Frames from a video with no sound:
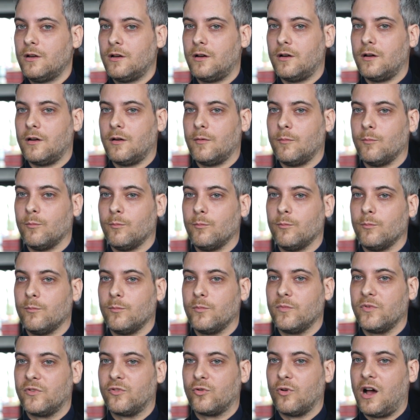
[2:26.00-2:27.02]
ähm,
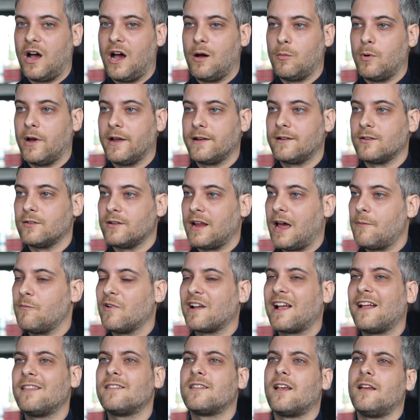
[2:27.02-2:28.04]
zu erarbeiten. Da haben
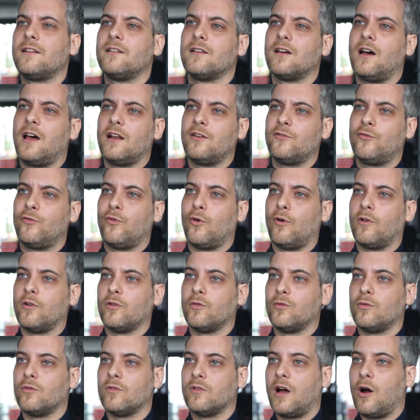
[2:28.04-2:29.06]
wir ganz andere
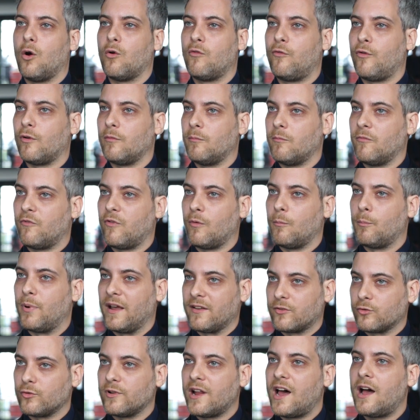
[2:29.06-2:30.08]
Anforderungen, auch von, vom
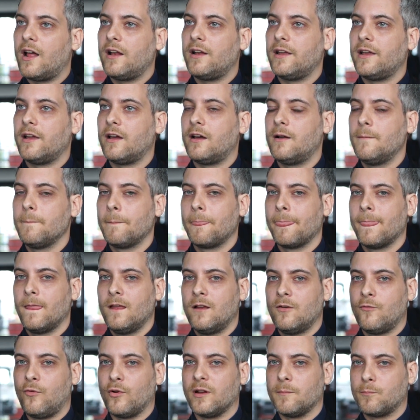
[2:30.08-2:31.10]
Personal her,
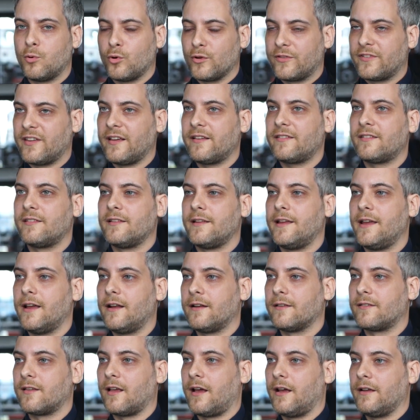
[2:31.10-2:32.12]
von den Prozessen
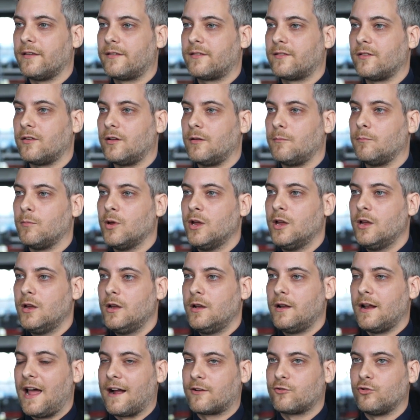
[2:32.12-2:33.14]
her. Das heißt, ähm,
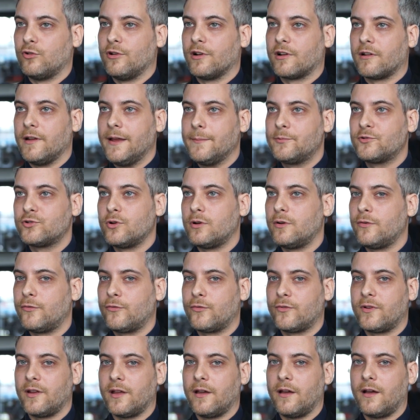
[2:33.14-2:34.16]
aktuelle
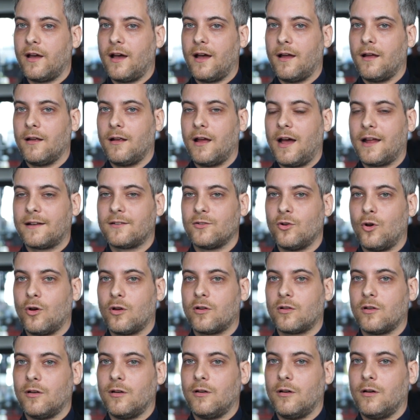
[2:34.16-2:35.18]
Klebstoff, der hat
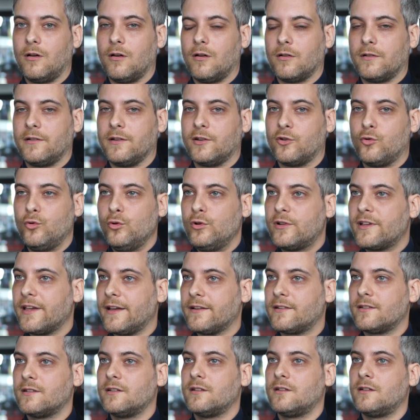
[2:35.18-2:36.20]
noch äh, die
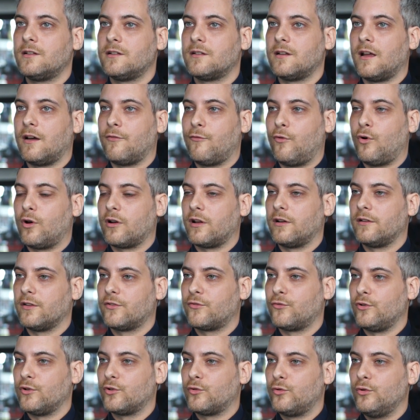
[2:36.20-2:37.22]
Kühlkette, Erfordernis
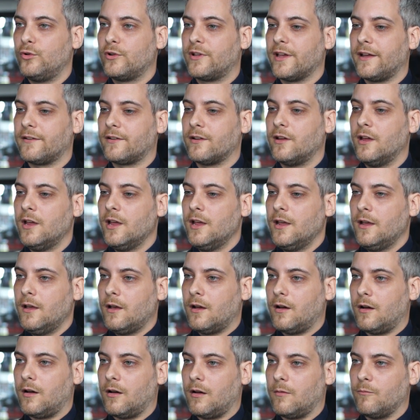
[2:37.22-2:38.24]
für eine Kühlkette.
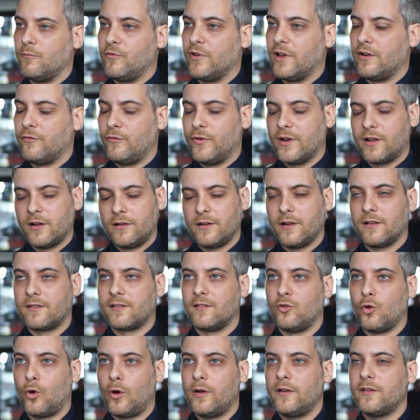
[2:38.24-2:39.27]
Ähm, wir entwickeln jetzt
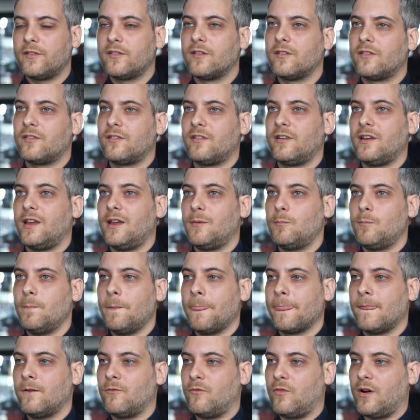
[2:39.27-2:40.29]
ein neues System,
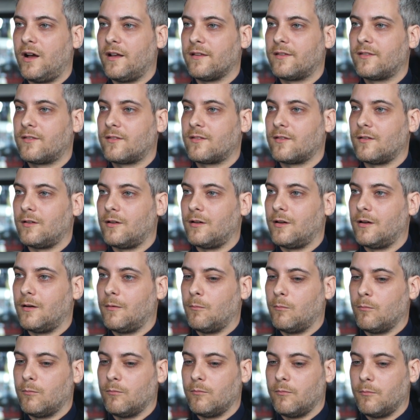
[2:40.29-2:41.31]
was
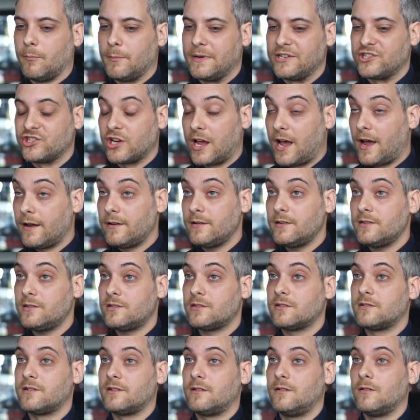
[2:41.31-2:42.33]
ähm,
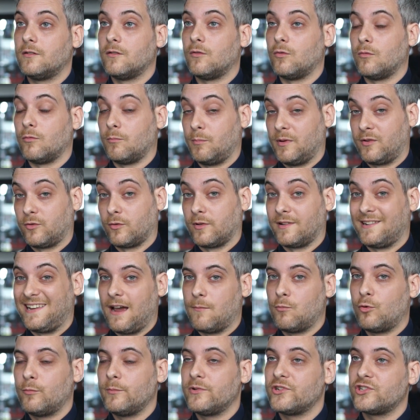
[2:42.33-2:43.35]
mechanisch, bzw.
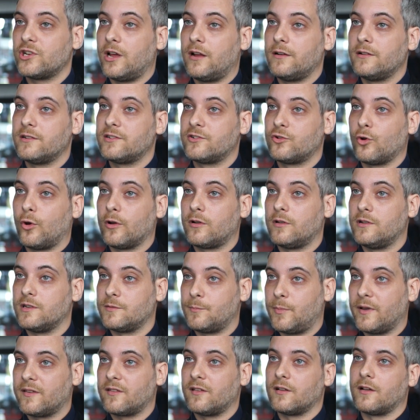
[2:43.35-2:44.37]
thermomechanisch
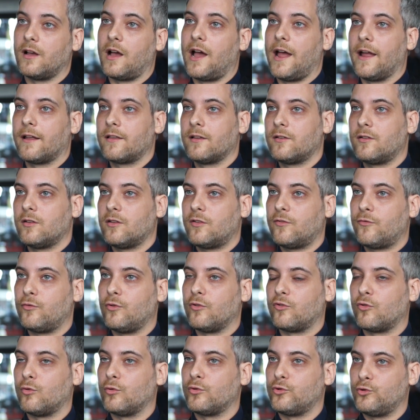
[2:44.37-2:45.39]
deutlich besser geeignet ist
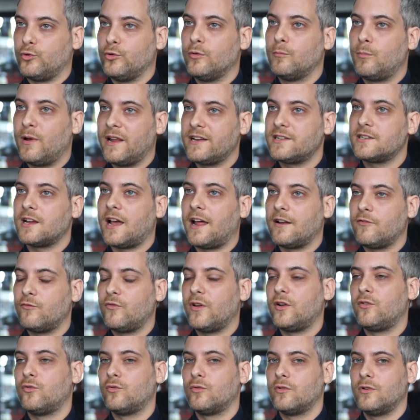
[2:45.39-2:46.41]
für so
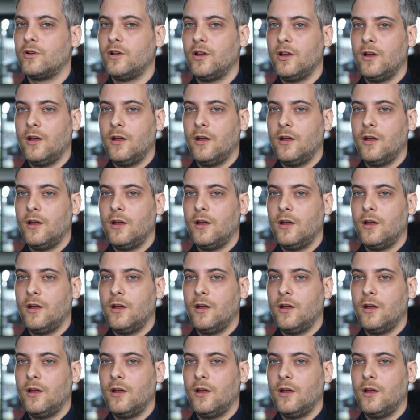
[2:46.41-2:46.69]
Dünnblechanwendungen.